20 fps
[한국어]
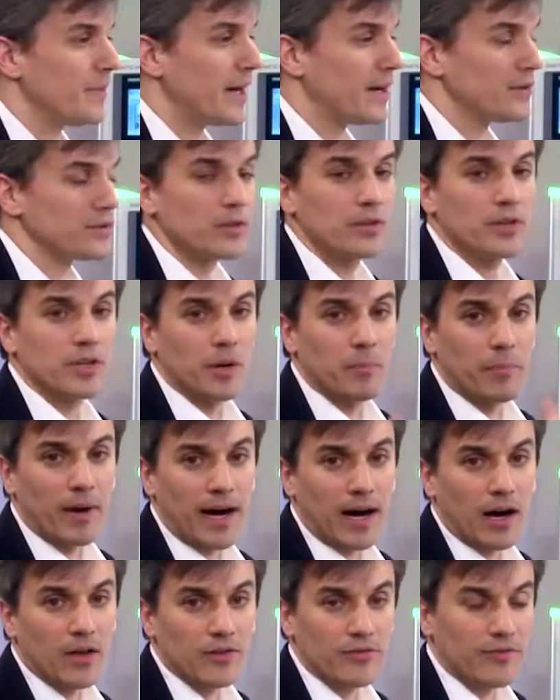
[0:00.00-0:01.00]
지금까지 만든
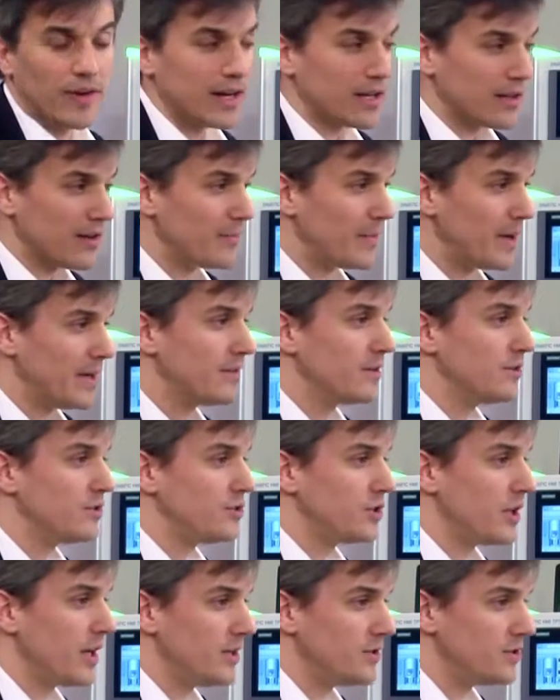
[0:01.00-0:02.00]
변경을
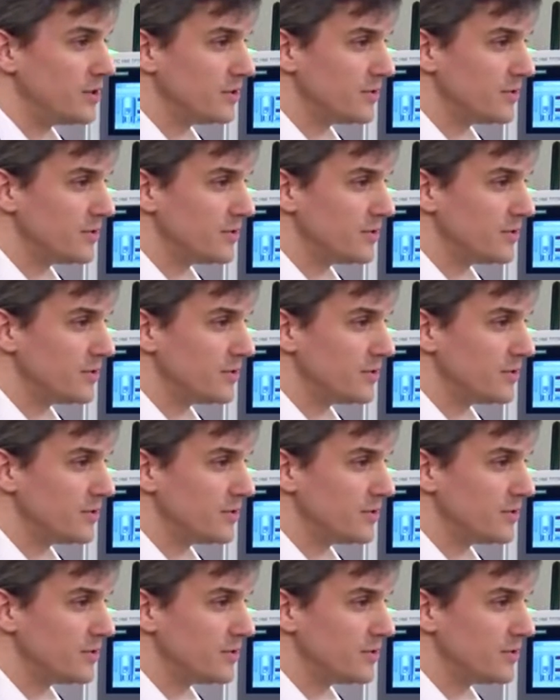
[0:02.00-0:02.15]
컴파일합니다.